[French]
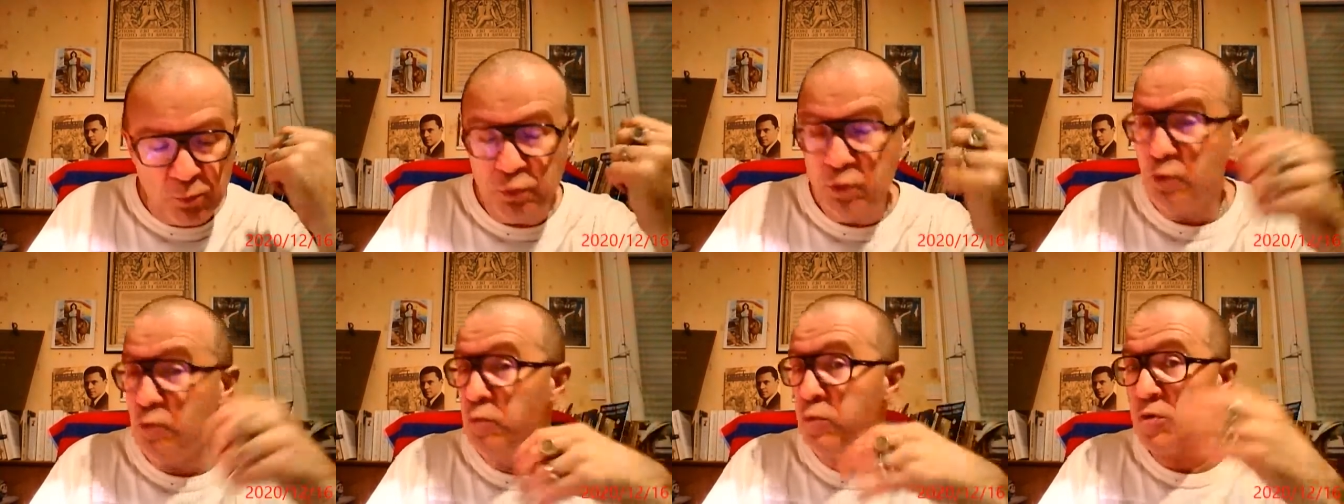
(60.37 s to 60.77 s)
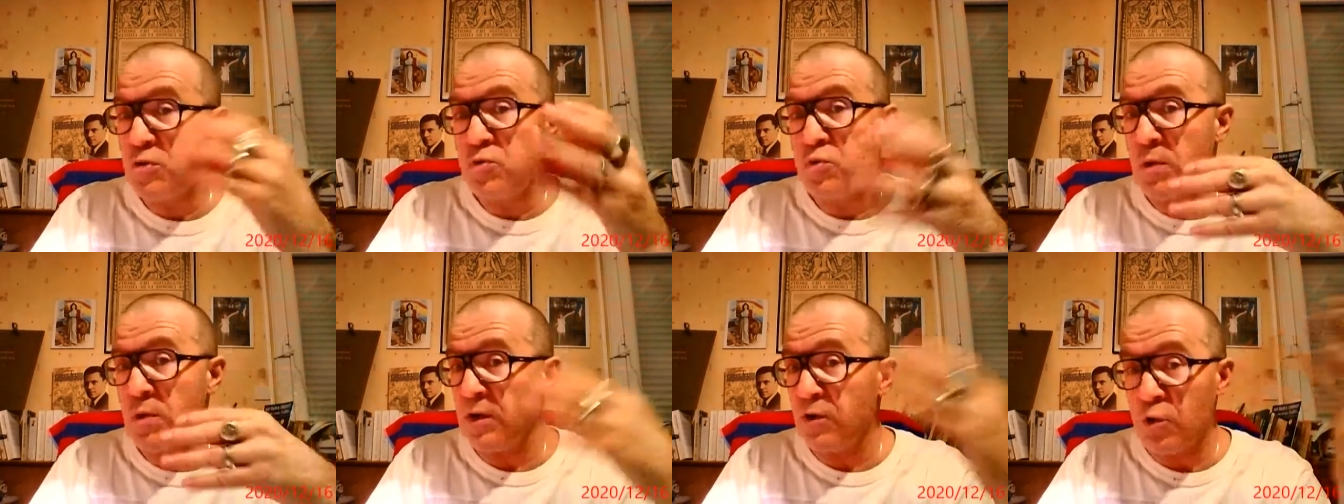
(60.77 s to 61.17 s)
plus
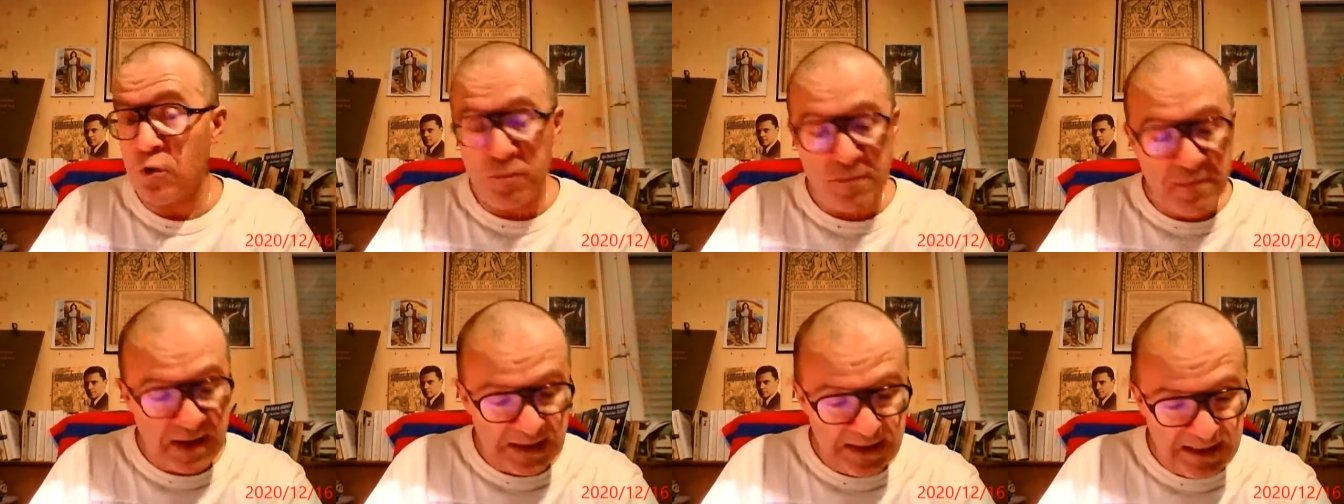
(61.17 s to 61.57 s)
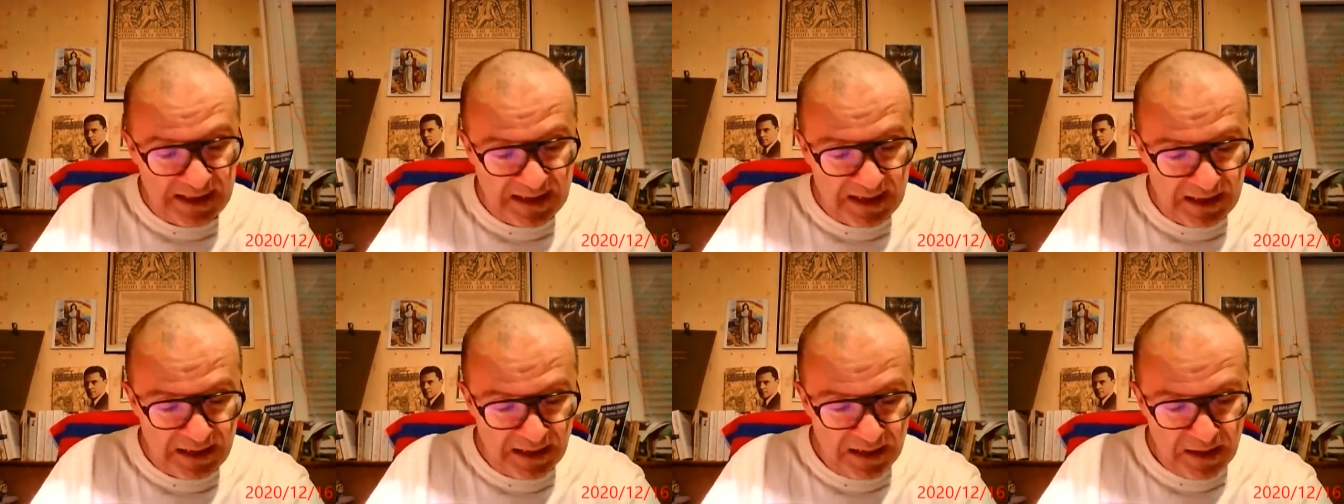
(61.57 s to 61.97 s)
besoin de
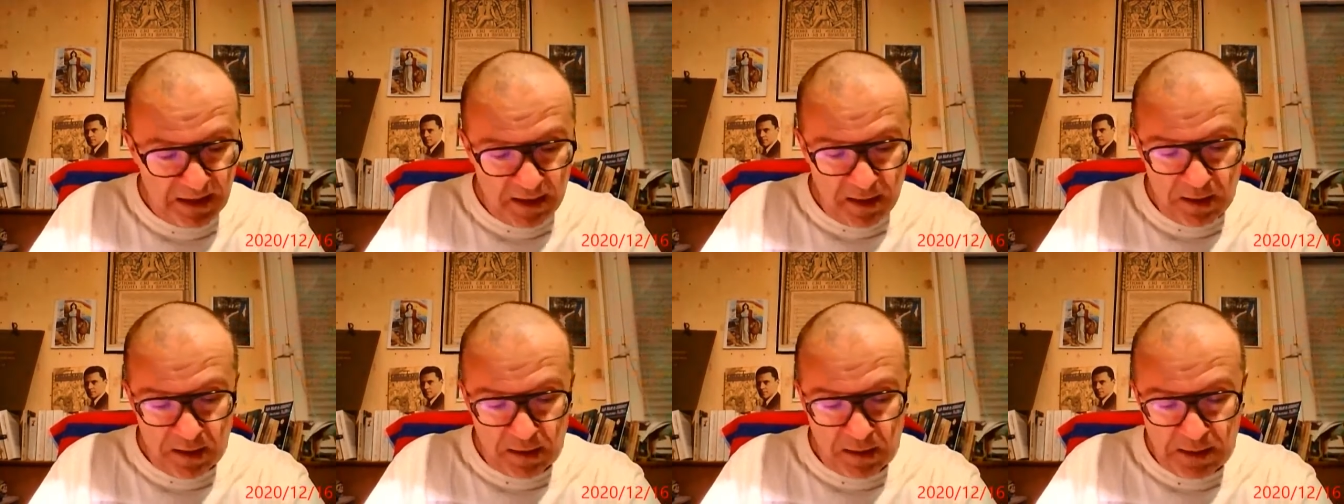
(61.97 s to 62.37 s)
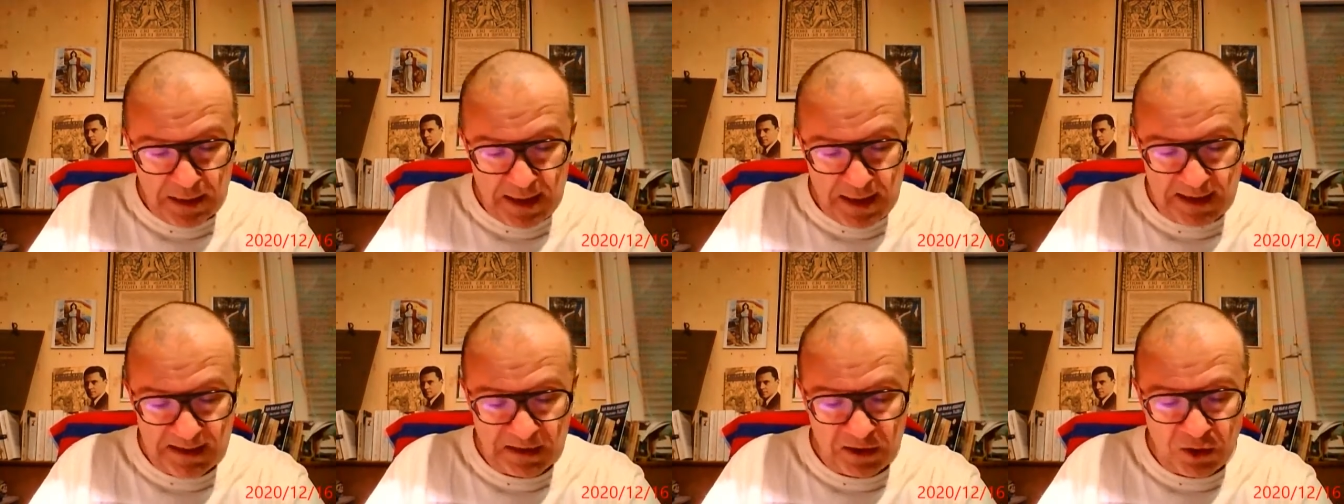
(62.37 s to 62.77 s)
manier euh,
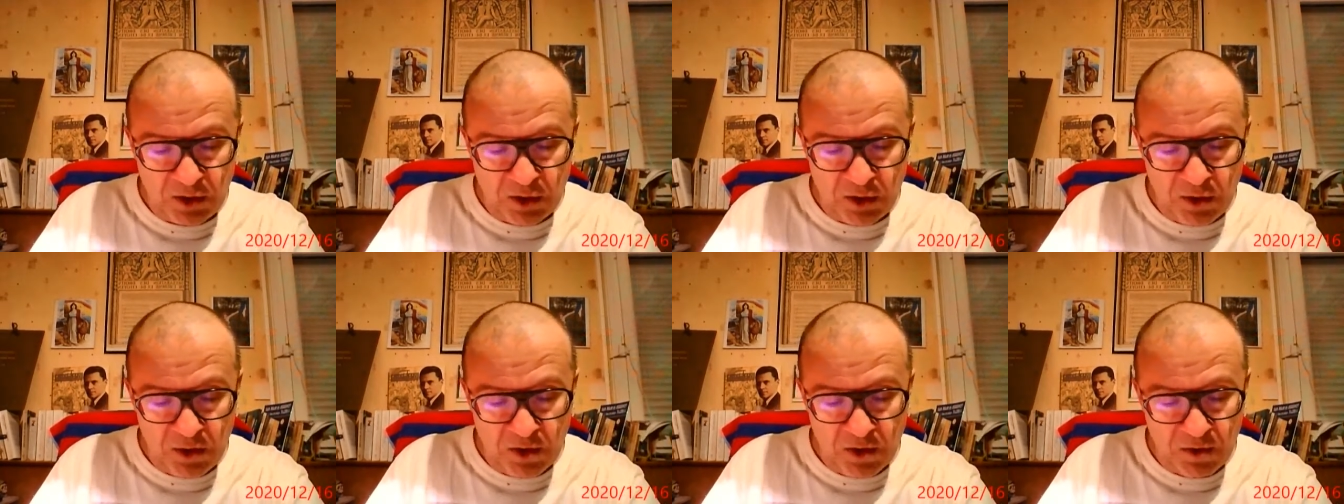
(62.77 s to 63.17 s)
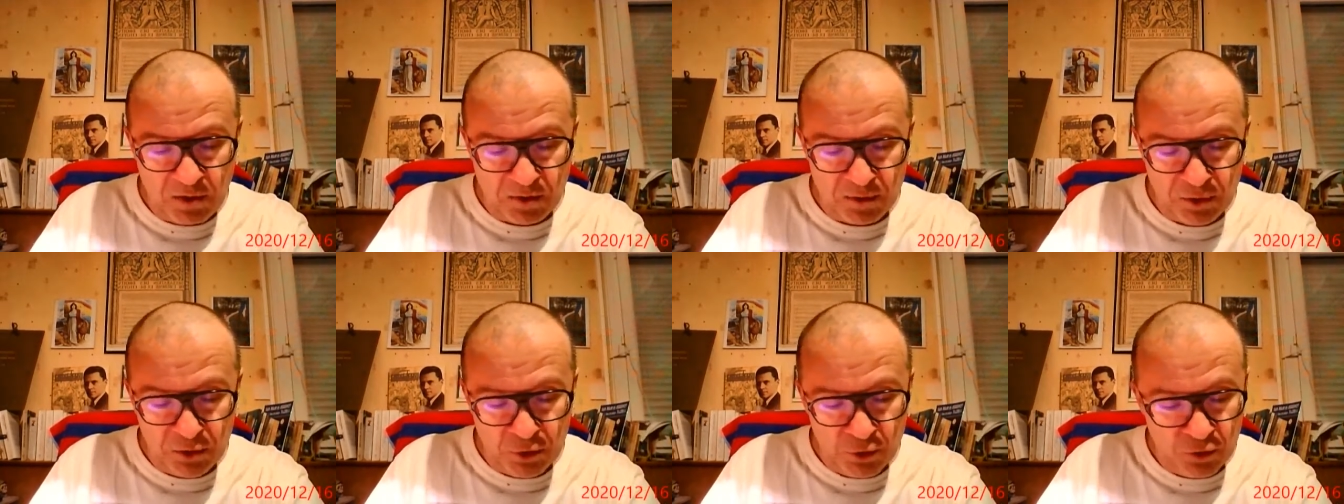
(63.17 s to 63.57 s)
la
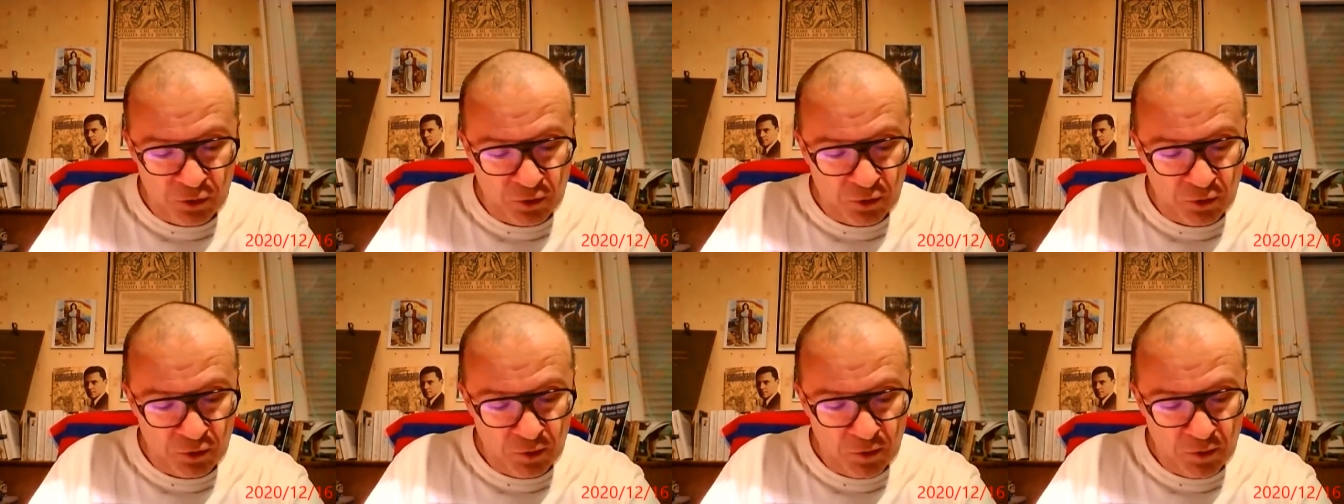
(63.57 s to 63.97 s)
grande